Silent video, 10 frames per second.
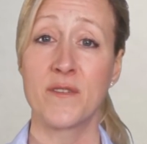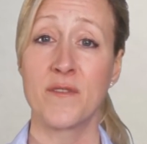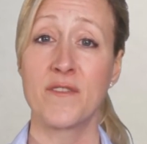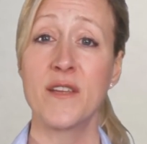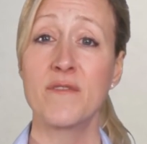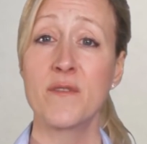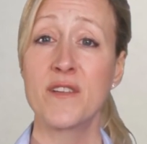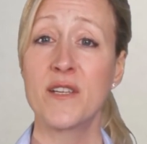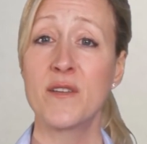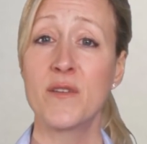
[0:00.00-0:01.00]
für
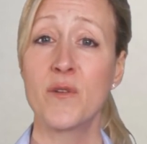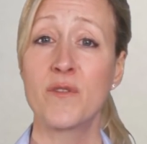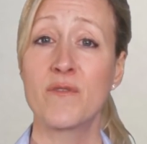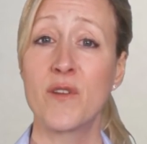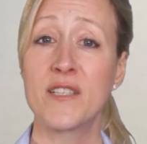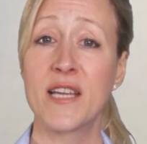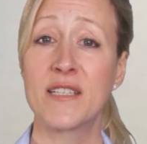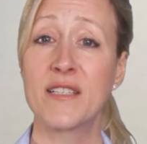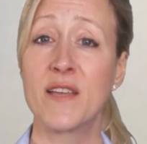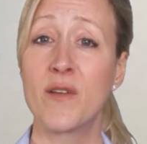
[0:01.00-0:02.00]
Fehlfunktionen und
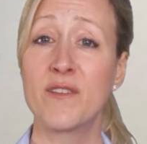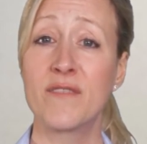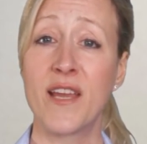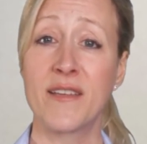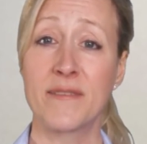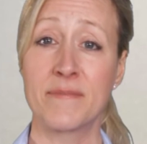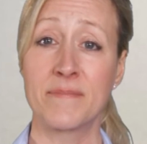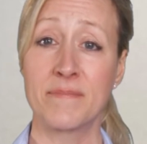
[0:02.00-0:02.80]
vorzeitigen Ausfall.